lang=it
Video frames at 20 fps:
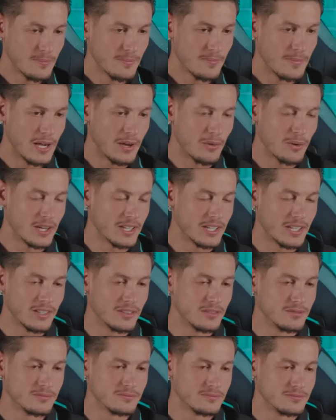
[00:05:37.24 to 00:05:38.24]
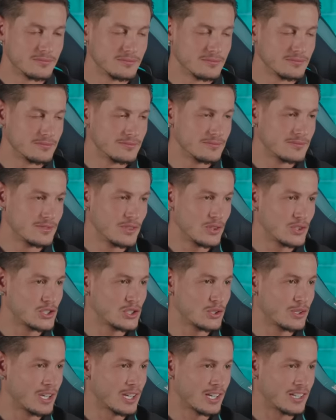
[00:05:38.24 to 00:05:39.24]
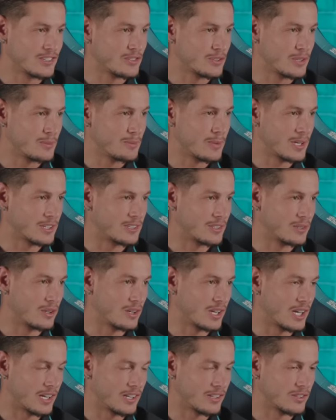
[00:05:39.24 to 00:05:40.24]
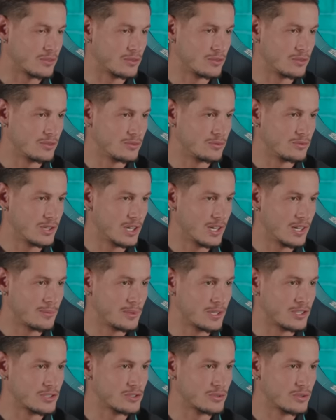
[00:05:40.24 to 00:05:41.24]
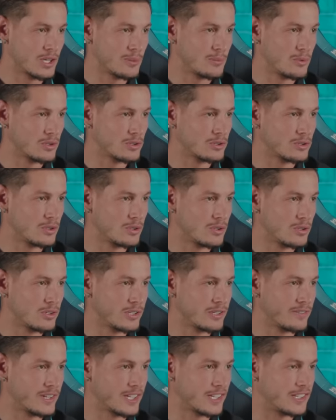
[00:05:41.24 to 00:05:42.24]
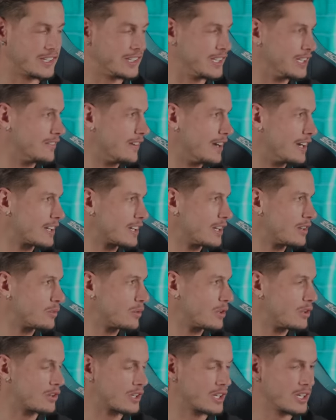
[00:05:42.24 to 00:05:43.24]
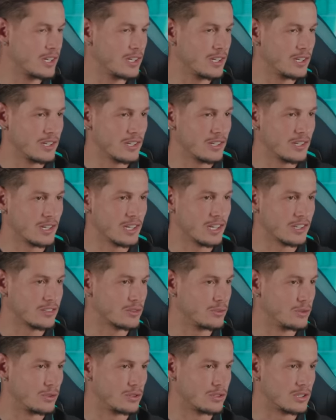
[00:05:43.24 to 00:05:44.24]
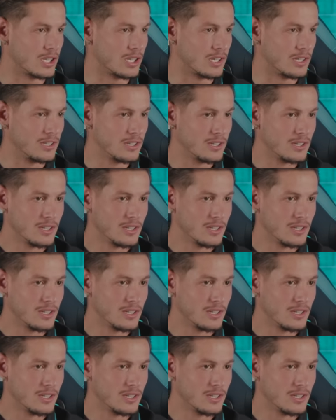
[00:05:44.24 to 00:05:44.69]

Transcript: Ma guarda, non c'è una canzone in particolare, sono una persona molto riflessiva anche in quello che, che ascolta.